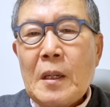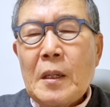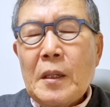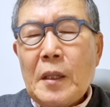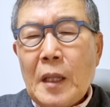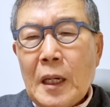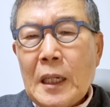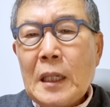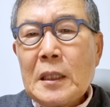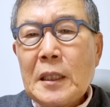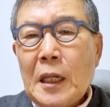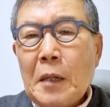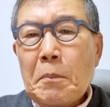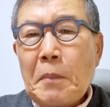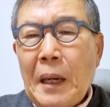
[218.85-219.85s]
내가
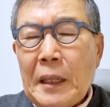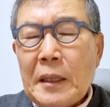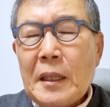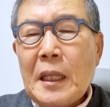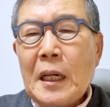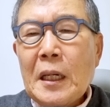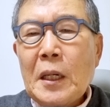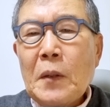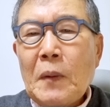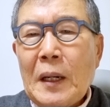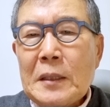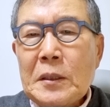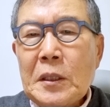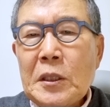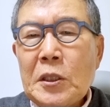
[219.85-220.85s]
그냥 맨 땅에
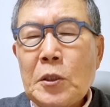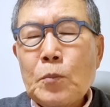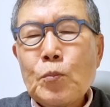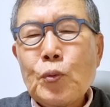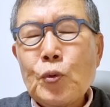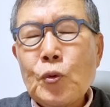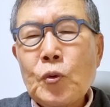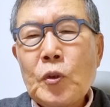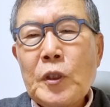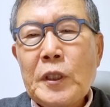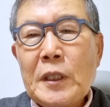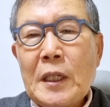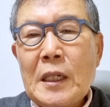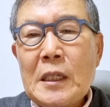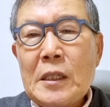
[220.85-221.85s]
와서 이런 부흥을
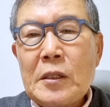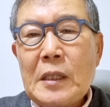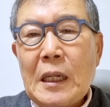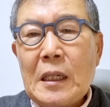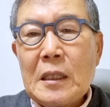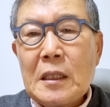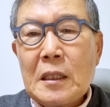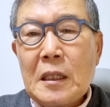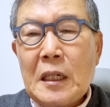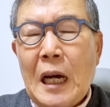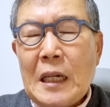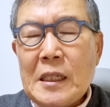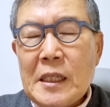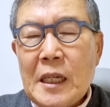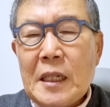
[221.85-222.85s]
이룬 게
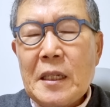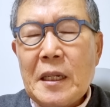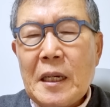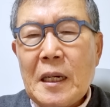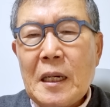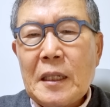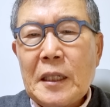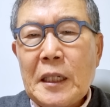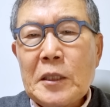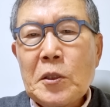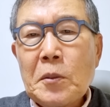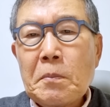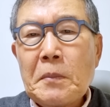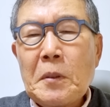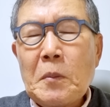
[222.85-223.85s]
아니지 않냐 내
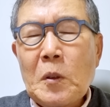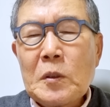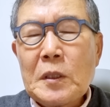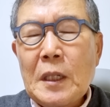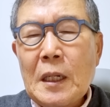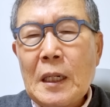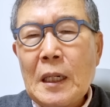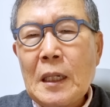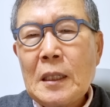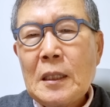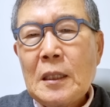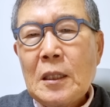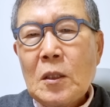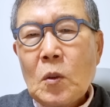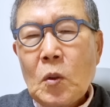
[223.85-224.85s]
선배 목사가
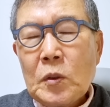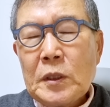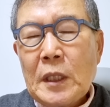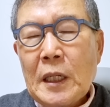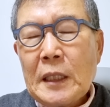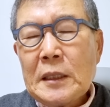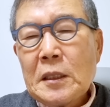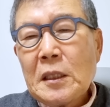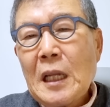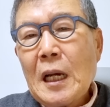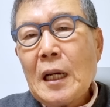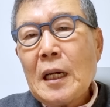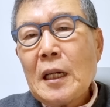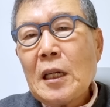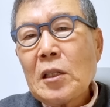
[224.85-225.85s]
고생해서
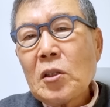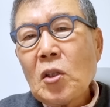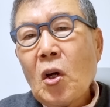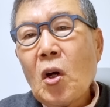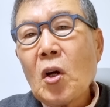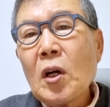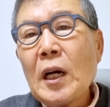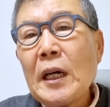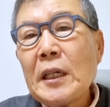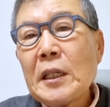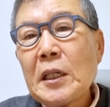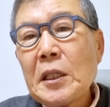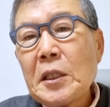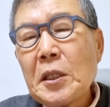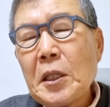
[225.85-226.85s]
닦아낸 터가
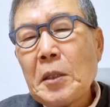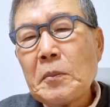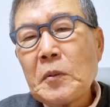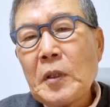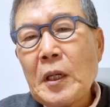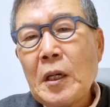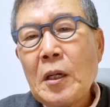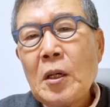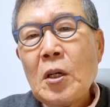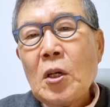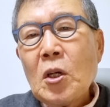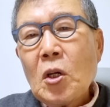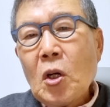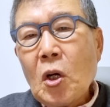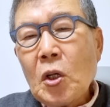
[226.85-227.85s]
있기 때문에
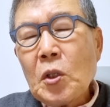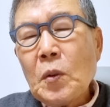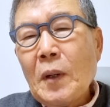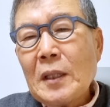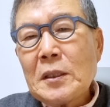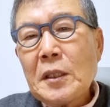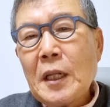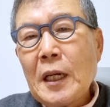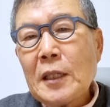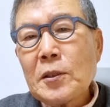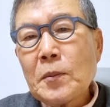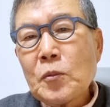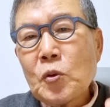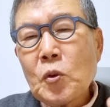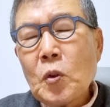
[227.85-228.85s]
거기 와서 내가
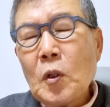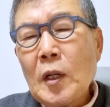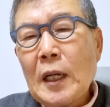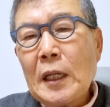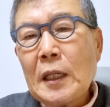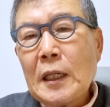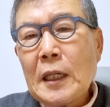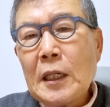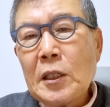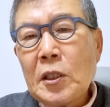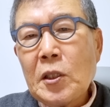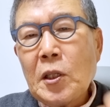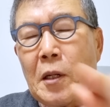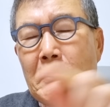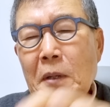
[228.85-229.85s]
좀 수고를 하니까
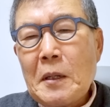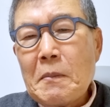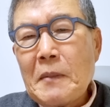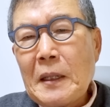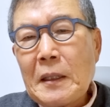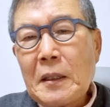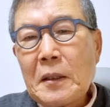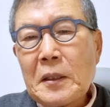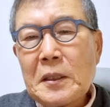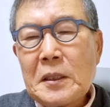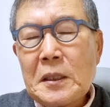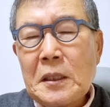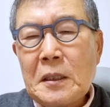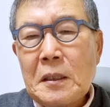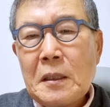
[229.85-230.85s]
이런 열매를 맺는
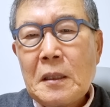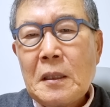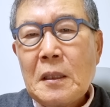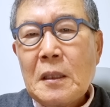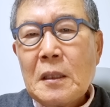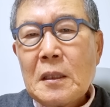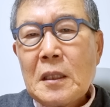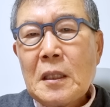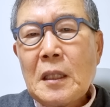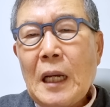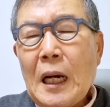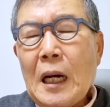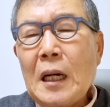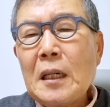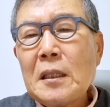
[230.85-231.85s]
거지 그게
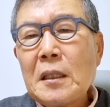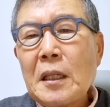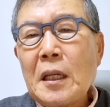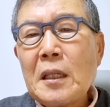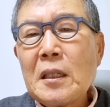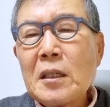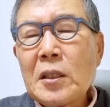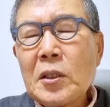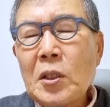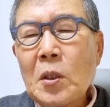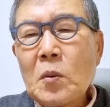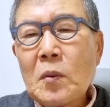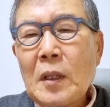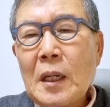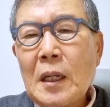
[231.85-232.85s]
다 내
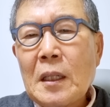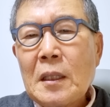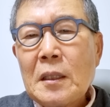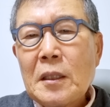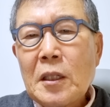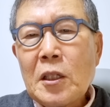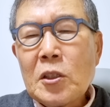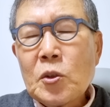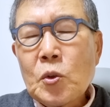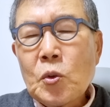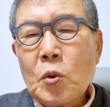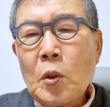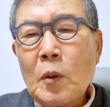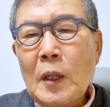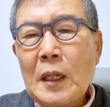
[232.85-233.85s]
능력과 내
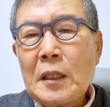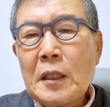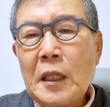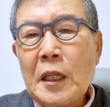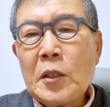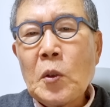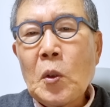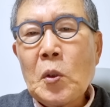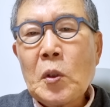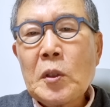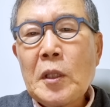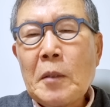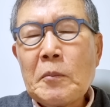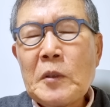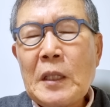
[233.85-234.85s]
수고와 내 노력
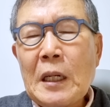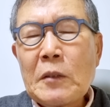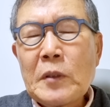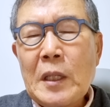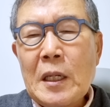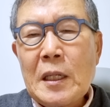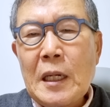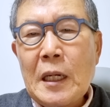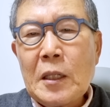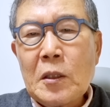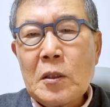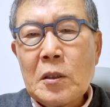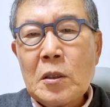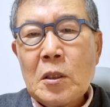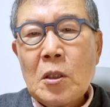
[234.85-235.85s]
때문이라고 얘기하는
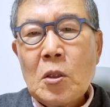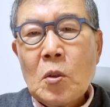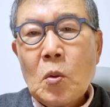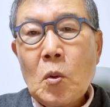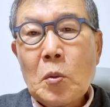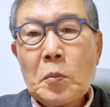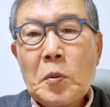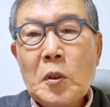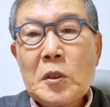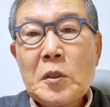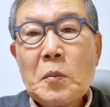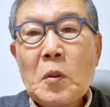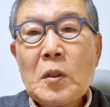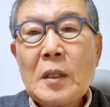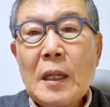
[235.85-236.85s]
건
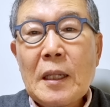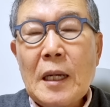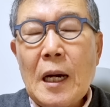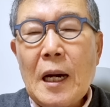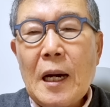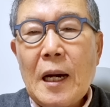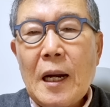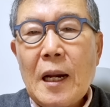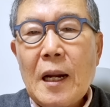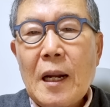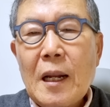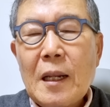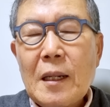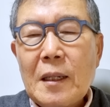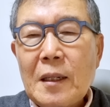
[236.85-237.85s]
공평치 못하다.
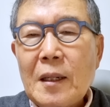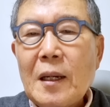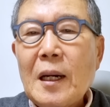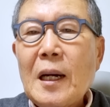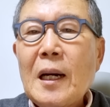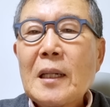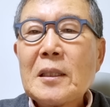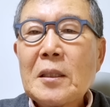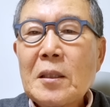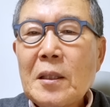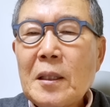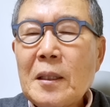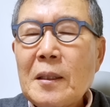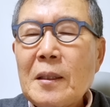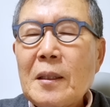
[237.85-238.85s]
아,
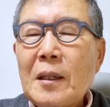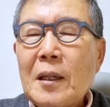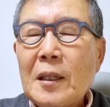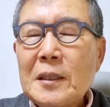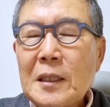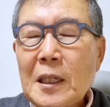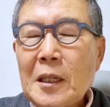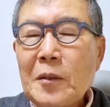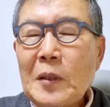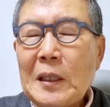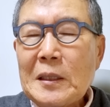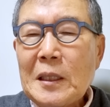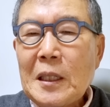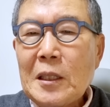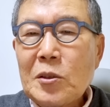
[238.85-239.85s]
그때 아, 제가
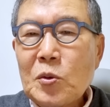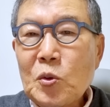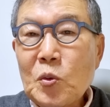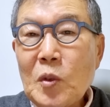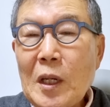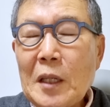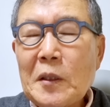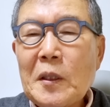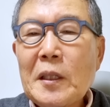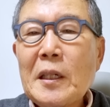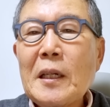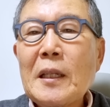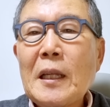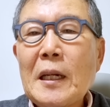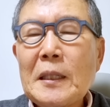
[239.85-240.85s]
굉장히 중요한 걸
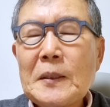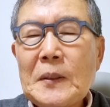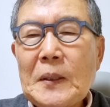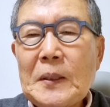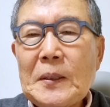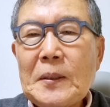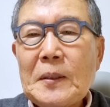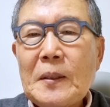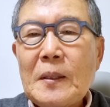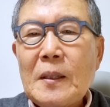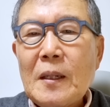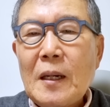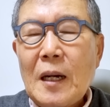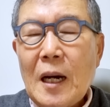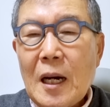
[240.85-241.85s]
깨달았어요.
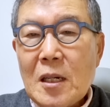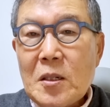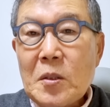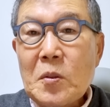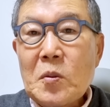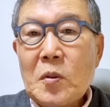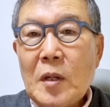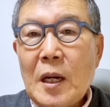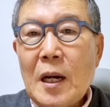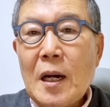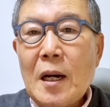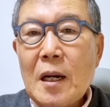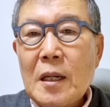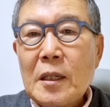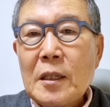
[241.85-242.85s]
아, 그렇구나.